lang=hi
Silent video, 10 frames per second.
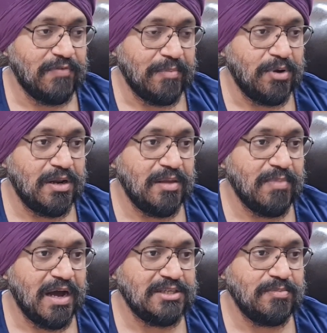फेबररी
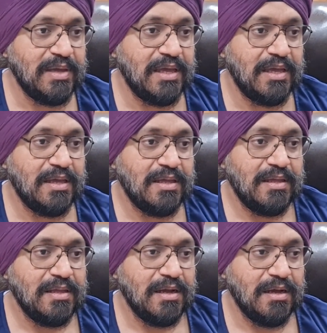मार्च में
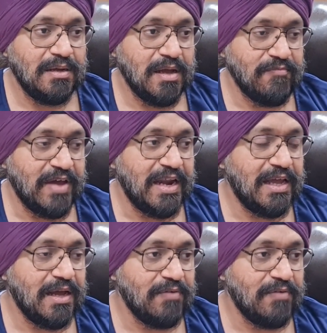अफेरिक